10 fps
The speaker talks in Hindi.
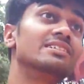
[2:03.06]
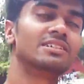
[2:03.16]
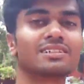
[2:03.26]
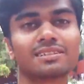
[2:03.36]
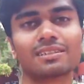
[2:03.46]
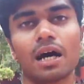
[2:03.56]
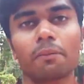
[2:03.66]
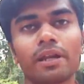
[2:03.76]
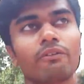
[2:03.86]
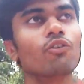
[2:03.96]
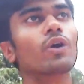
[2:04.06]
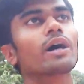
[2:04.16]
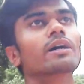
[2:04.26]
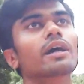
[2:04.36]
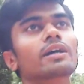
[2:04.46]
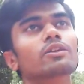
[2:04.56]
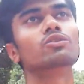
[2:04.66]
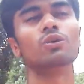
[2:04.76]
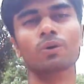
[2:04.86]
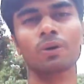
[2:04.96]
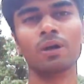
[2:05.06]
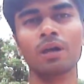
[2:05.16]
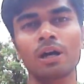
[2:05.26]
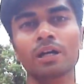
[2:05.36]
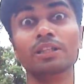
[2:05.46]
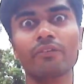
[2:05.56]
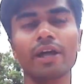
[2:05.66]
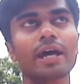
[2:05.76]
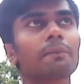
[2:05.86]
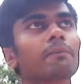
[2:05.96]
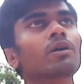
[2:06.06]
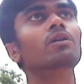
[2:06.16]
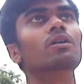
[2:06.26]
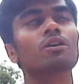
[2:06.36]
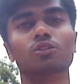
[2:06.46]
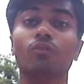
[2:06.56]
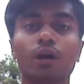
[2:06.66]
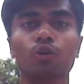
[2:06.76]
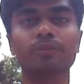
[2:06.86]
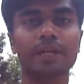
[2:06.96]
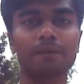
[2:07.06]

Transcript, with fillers: इसके जस्ट सामने वो है क्या कहते हैं उसको दीवाने आम तो वहाँ घूमते